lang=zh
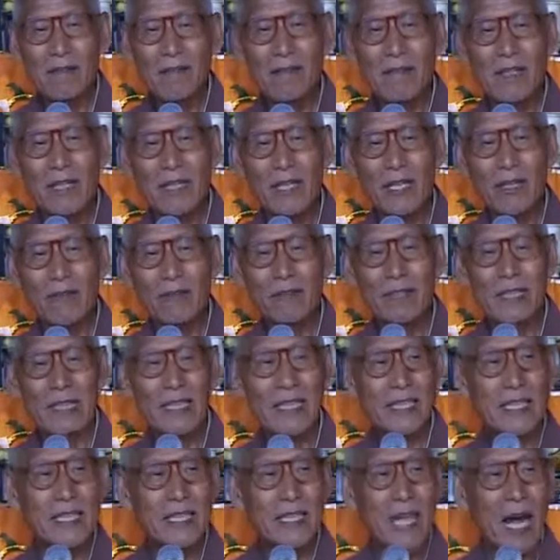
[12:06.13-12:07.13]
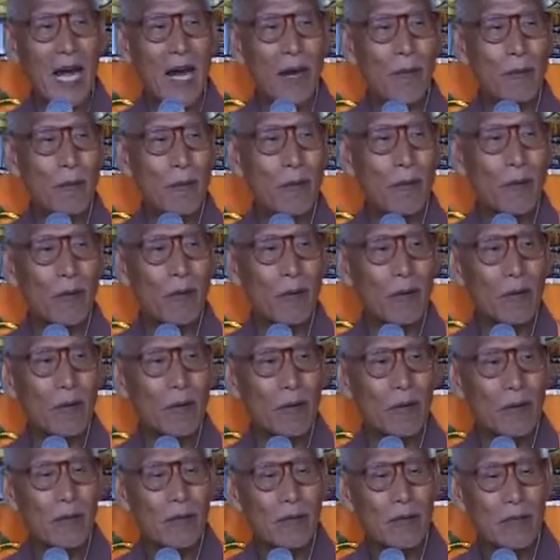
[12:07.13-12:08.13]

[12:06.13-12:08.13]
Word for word: 如果你故意散播、